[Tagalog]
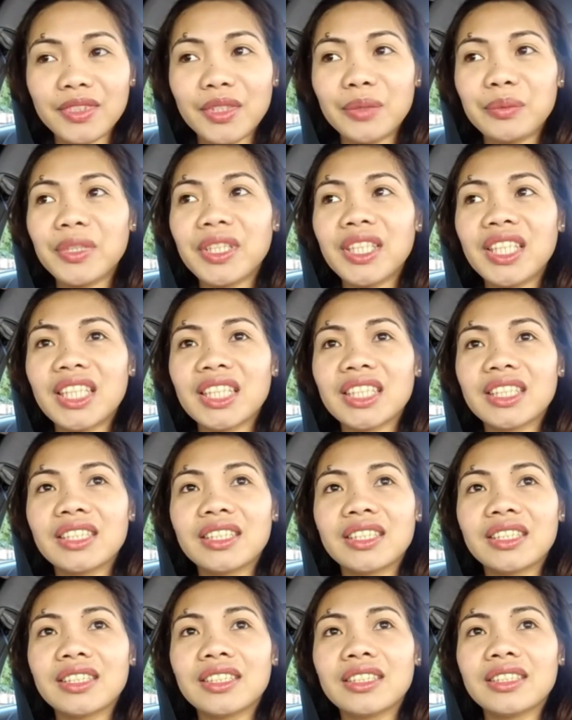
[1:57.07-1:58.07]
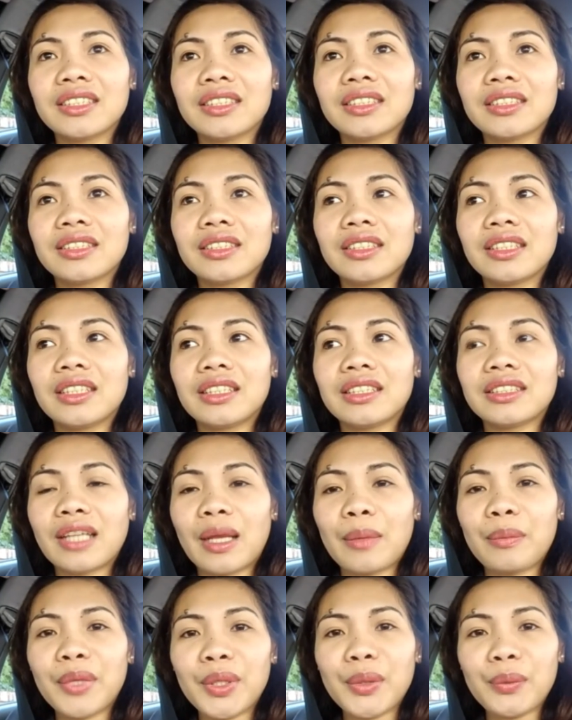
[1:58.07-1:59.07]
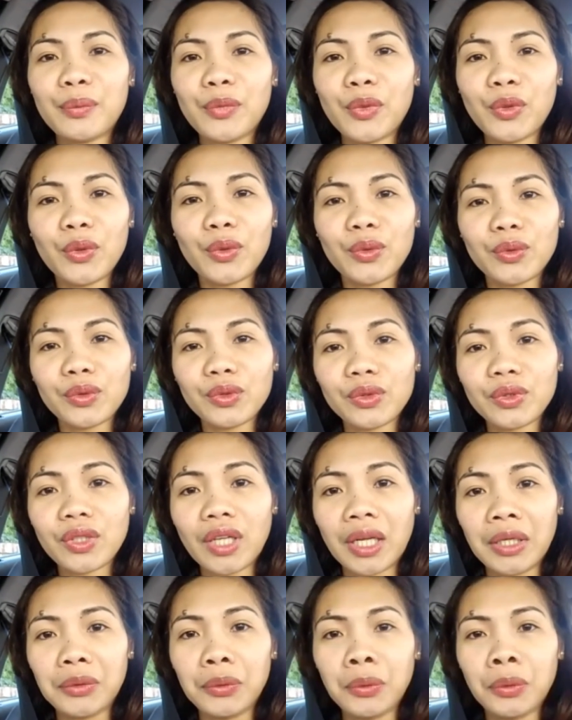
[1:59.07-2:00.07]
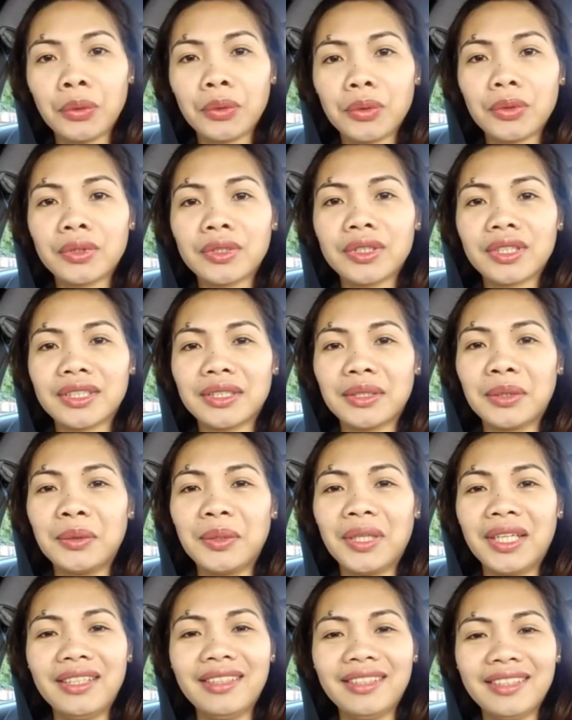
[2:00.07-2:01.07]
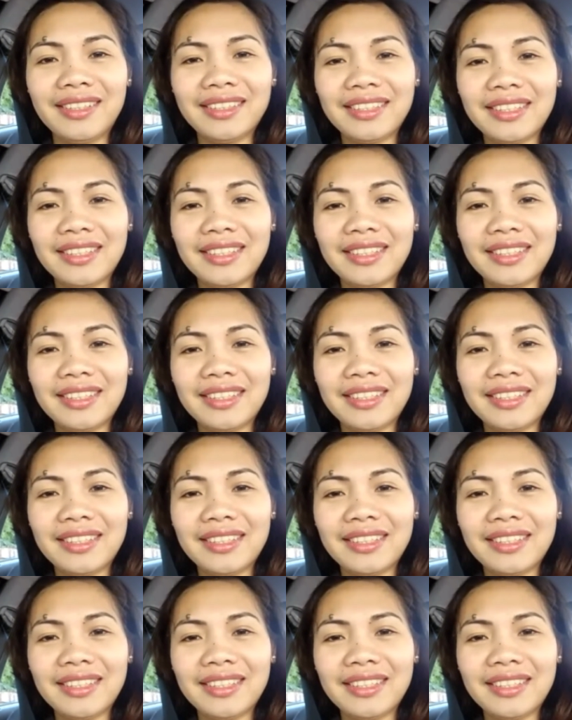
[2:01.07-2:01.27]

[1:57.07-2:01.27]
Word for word: Hindi man lang isama yung buong ano, katawan.